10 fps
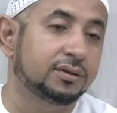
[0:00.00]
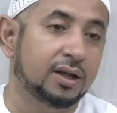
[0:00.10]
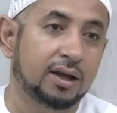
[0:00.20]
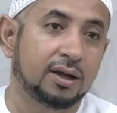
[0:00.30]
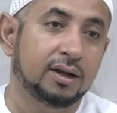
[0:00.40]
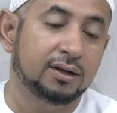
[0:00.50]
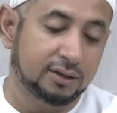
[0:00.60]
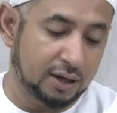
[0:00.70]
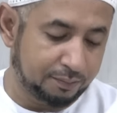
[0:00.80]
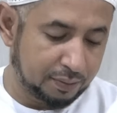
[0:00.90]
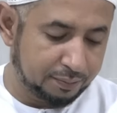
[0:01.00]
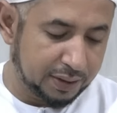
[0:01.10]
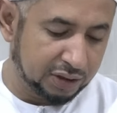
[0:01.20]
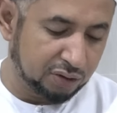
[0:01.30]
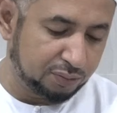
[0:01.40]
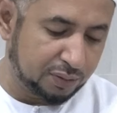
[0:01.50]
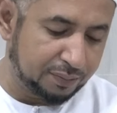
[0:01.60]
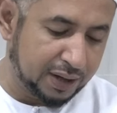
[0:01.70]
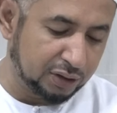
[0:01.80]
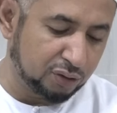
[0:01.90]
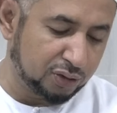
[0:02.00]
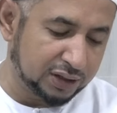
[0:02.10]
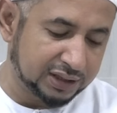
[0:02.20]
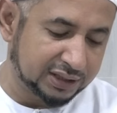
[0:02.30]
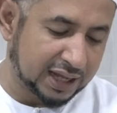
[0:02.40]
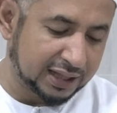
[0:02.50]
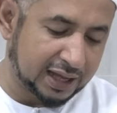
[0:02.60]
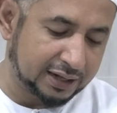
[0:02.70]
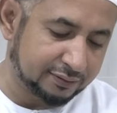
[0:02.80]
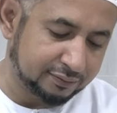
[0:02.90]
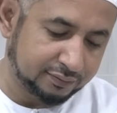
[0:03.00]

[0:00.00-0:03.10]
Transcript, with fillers: nah dan pembantu-pembantu kesesatan.